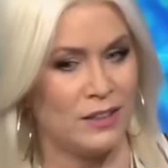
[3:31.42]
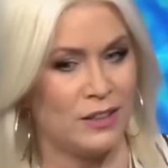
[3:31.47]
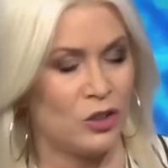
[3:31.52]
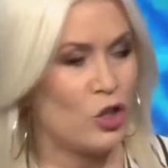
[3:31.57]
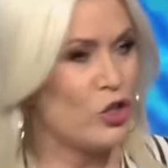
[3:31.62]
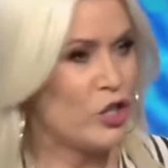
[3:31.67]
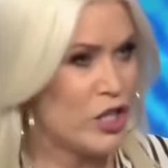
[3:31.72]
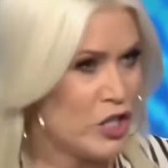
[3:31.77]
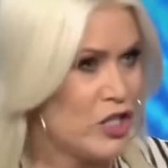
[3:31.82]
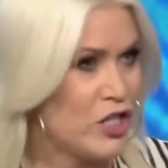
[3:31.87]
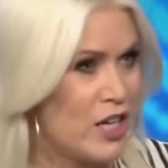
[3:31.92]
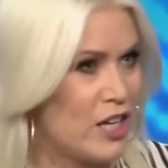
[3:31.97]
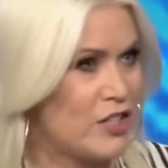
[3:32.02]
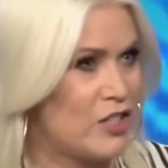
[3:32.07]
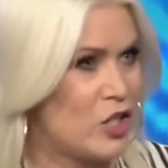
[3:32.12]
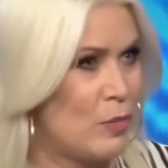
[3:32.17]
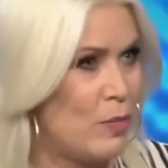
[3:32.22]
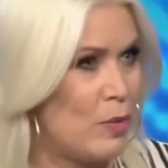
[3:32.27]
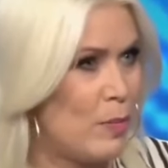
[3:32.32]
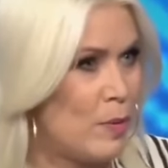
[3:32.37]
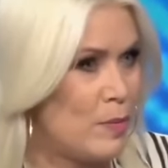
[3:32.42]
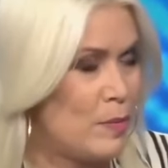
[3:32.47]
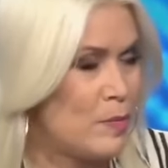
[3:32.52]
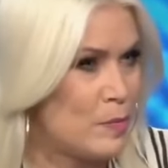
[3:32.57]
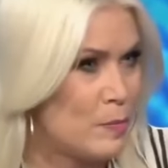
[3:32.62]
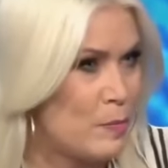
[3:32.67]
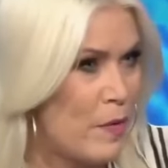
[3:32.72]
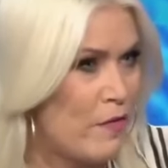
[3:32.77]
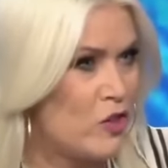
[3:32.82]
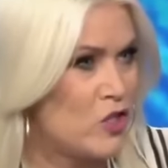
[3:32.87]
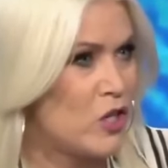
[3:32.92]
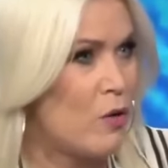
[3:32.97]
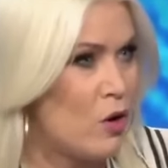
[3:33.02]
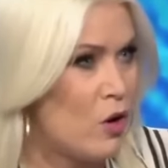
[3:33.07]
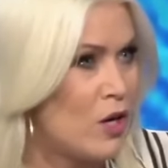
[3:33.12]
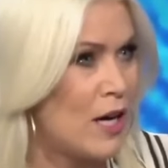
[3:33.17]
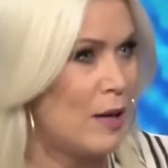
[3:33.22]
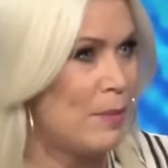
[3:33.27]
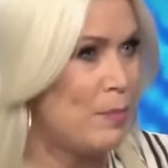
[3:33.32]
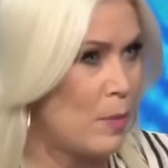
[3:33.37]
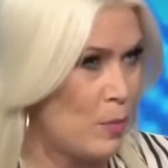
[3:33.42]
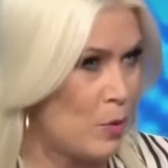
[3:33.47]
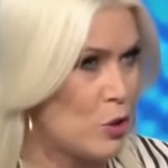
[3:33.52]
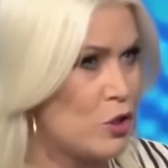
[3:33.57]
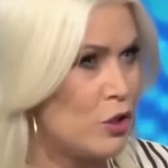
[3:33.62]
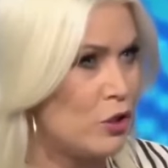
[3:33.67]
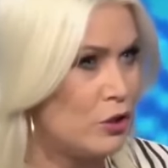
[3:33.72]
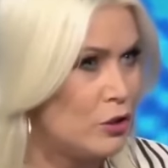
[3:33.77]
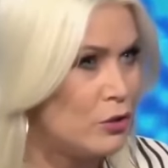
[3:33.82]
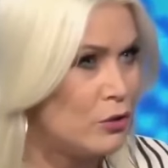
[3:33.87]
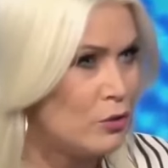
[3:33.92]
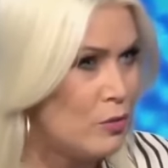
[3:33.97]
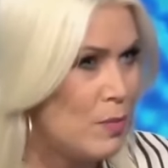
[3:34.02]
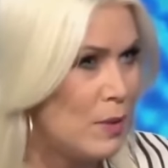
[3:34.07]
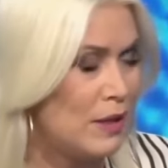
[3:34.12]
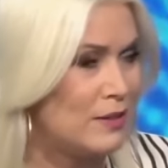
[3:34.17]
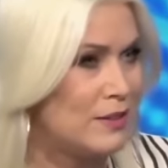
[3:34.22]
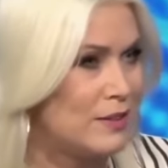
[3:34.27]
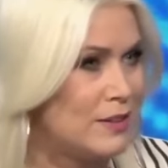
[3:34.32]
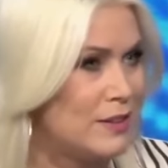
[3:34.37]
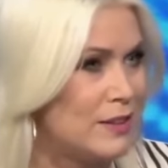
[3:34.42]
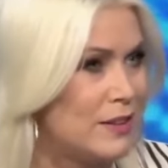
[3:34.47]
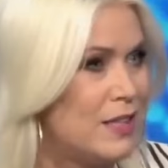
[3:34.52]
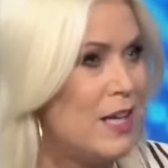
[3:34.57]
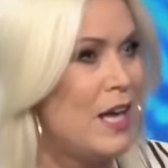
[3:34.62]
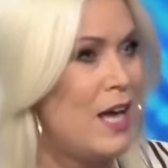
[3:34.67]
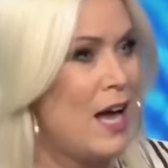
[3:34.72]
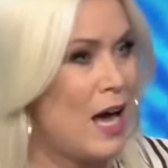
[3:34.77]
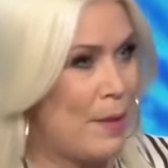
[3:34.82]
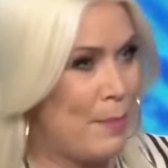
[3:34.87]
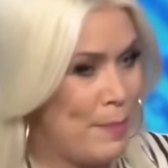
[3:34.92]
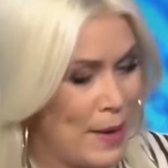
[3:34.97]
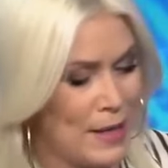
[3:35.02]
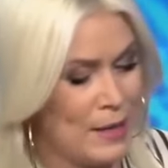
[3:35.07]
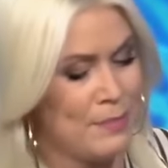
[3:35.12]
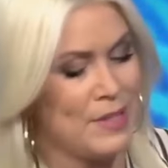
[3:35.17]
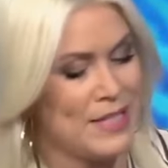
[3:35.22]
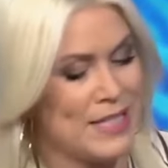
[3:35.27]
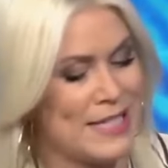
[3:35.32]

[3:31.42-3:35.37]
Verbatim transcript: to też nie chciał, bo by powiedział, ok, poproszę o te dokumenty. A pan Mojej